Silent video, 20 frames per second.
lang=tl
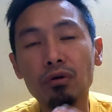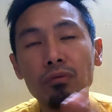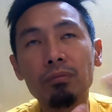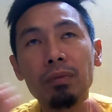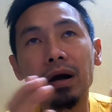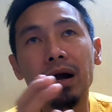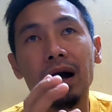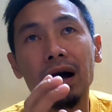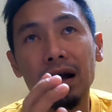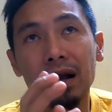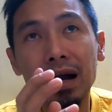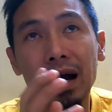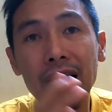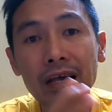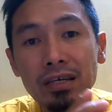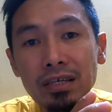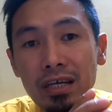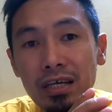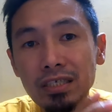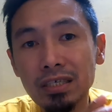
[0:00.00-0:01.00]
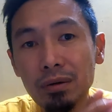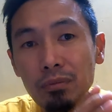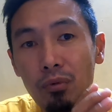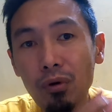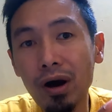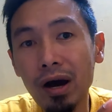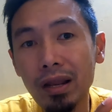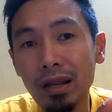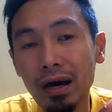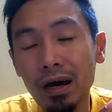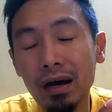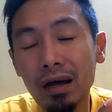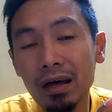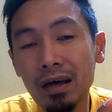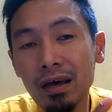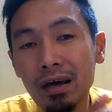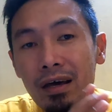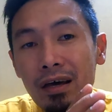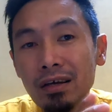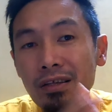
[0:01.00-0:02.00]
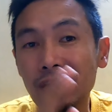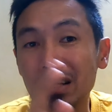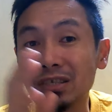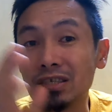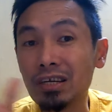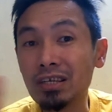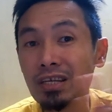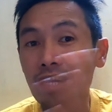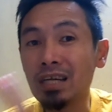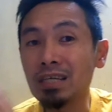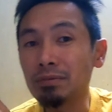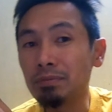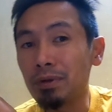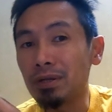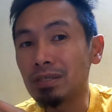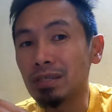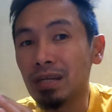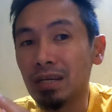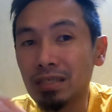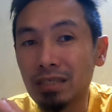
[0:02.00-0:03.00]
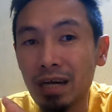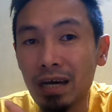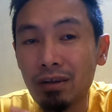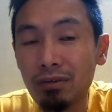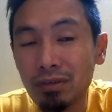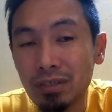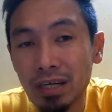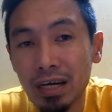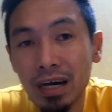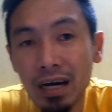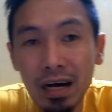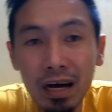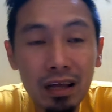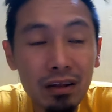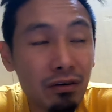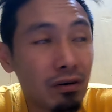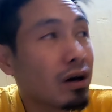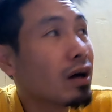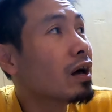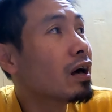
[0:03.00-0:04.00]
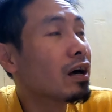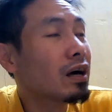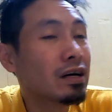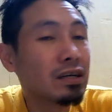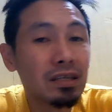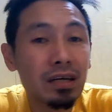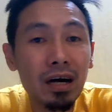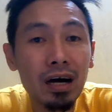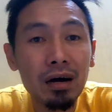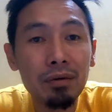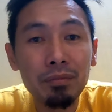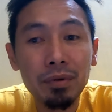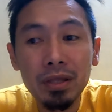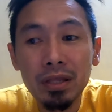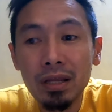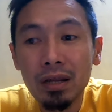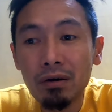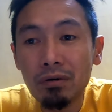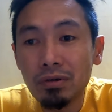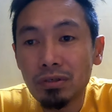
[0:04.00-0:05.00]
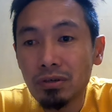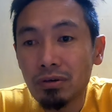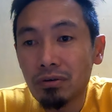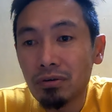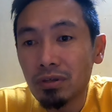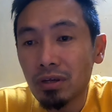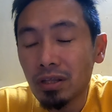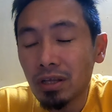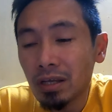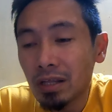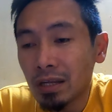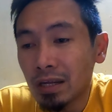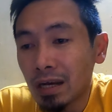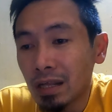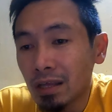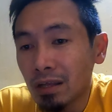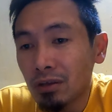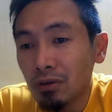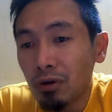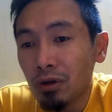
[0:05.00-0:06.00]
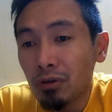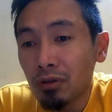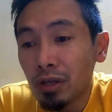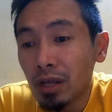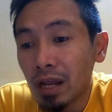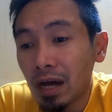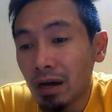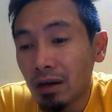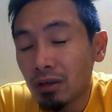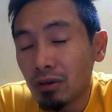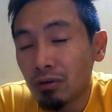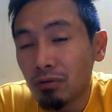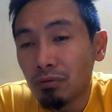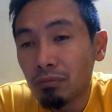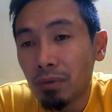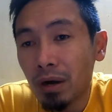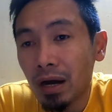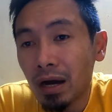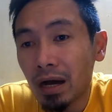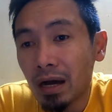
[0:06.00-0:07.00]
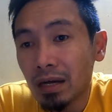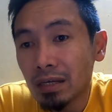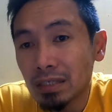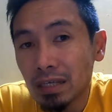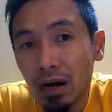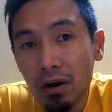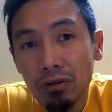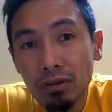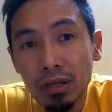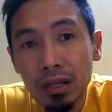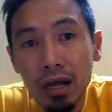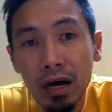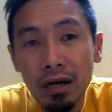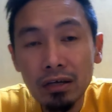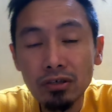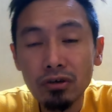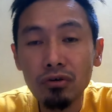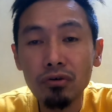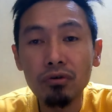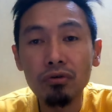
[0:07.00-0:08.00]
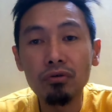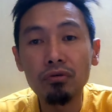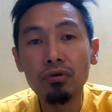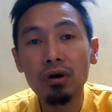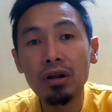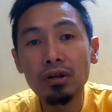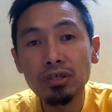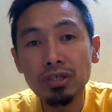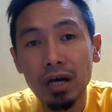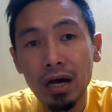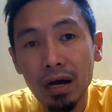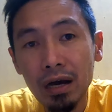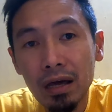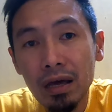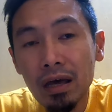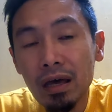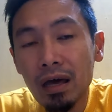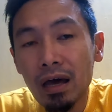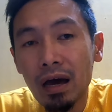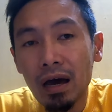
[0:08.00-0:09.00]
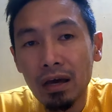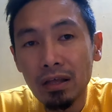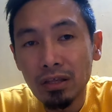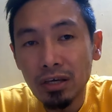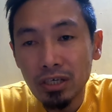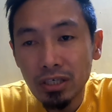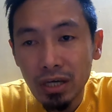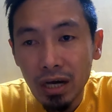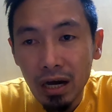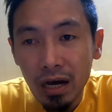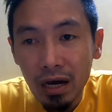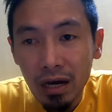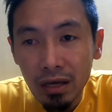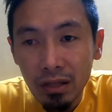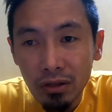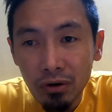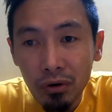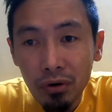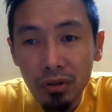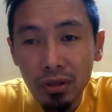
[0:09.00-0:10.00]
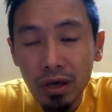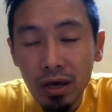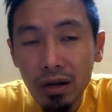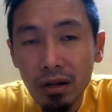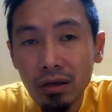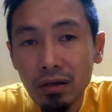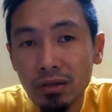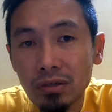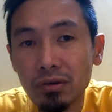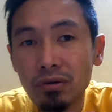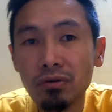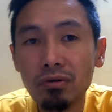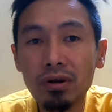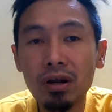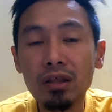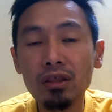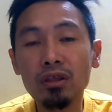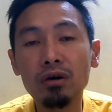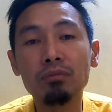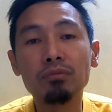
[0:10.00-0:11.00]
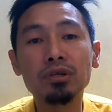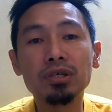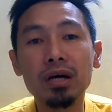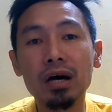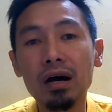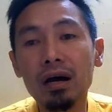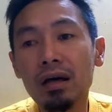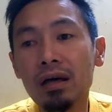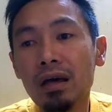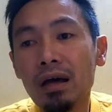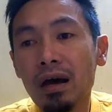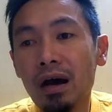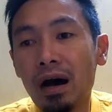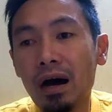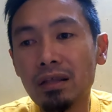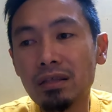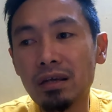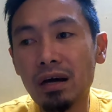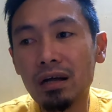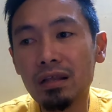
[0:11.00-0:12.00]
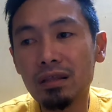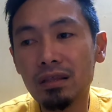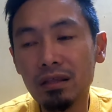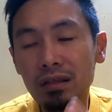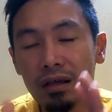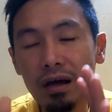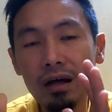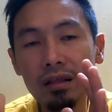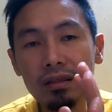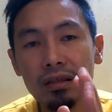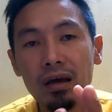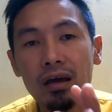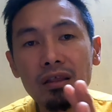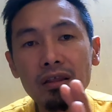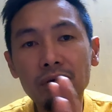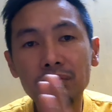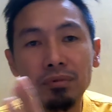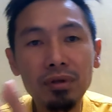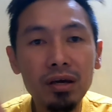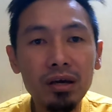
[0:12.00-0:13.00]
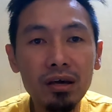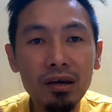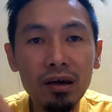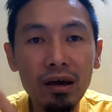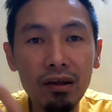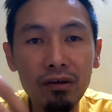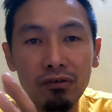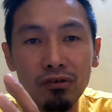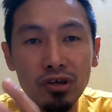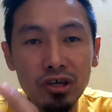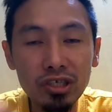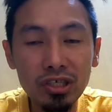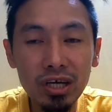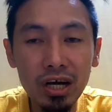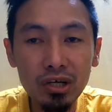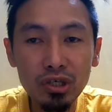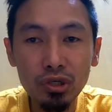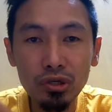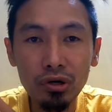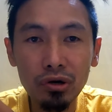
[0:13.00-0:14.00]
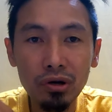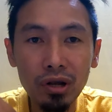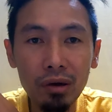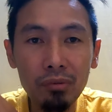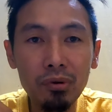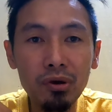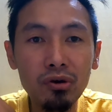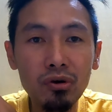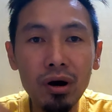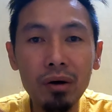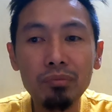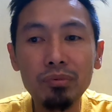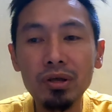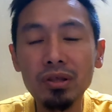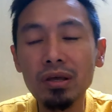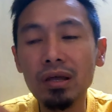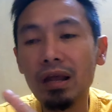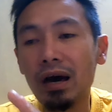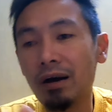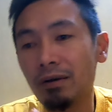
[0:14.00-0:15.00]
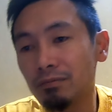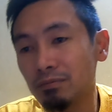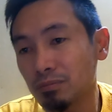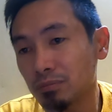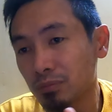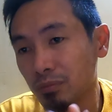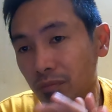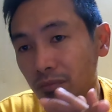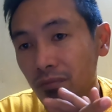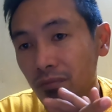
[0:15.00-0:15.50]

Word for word: kumbaga galing sila sa Bukana tapos nag-transfer sila sa ano sa ano sa Mindanao. So titingnan natin yung ano nila, yung mga sahod nila. So ano siya, hindi siya in order. So random siya at at at the end of the ano discussion ng revenue update nila